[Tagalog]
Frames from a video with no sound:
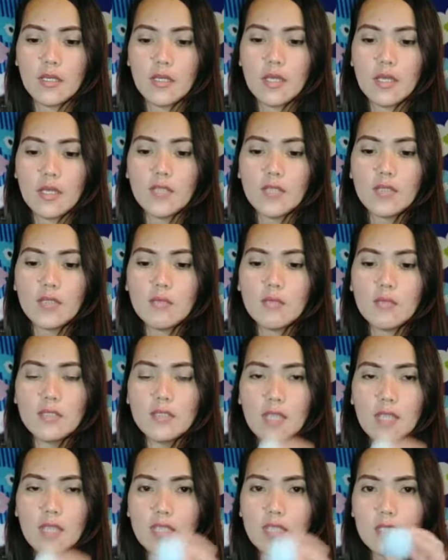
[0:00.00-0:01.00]
Ito naman
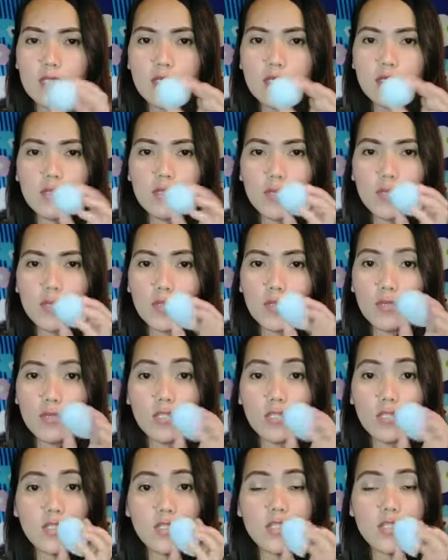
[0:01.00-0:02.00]
guys, ay nabili ko
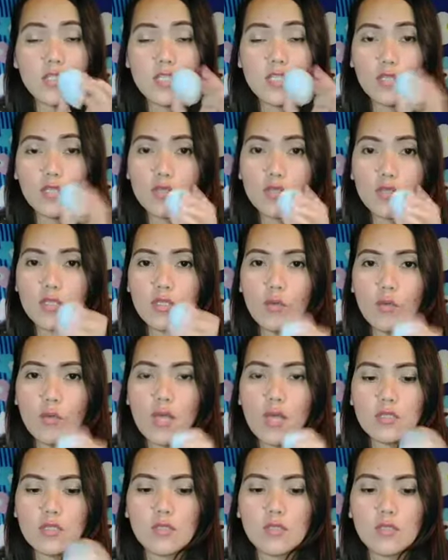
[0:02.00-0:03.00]
lang ito sa
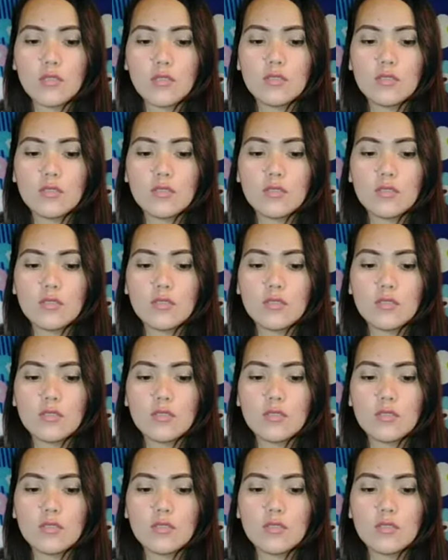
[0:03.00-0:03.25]
Watson